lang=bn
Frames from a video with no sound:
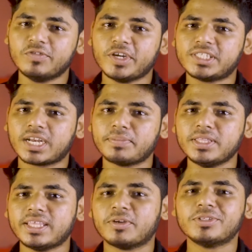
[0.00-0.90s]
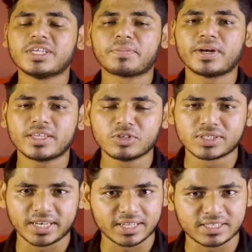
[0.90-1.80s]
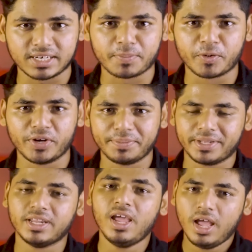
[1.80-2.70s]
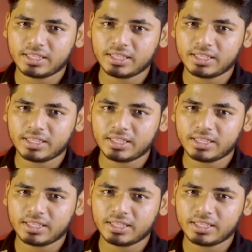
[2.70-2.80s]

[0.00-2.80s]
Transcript: ইনভাইট জানাবে দেন হচ্ছে আপনারা কিন্তু সেটাকে সেট আপ করে নেবেন